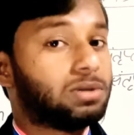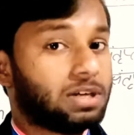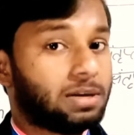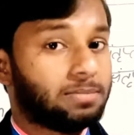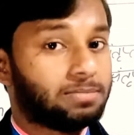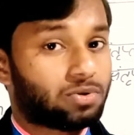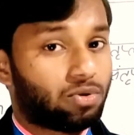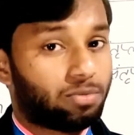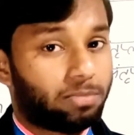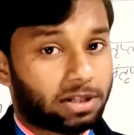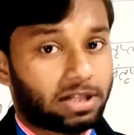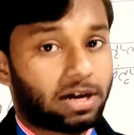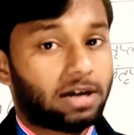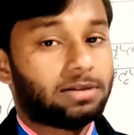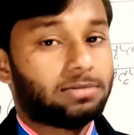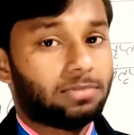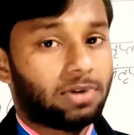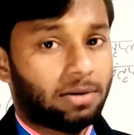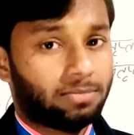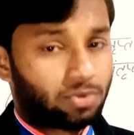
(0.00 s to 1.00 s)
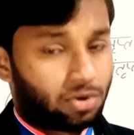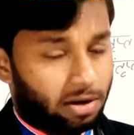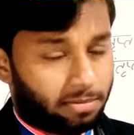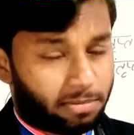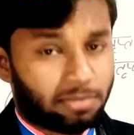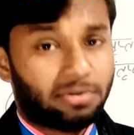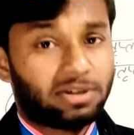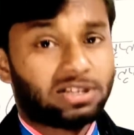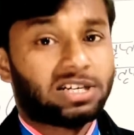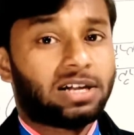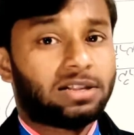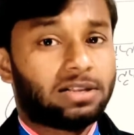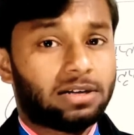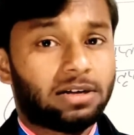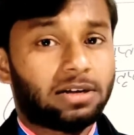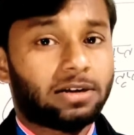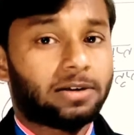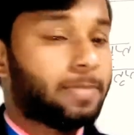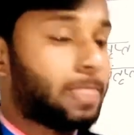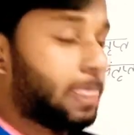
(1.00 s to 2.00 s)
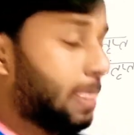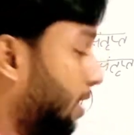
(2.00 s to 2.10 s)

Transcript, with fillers: से हमको बता हम हमें बचाती है